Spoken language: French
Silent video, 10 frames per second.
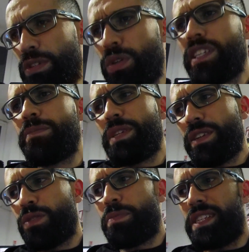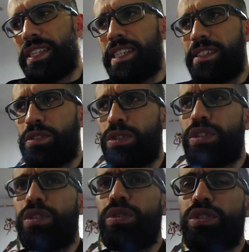Le rythme, il est compliqué.
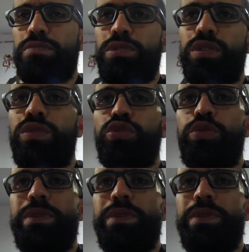Donc, euh, heureusement qu'entre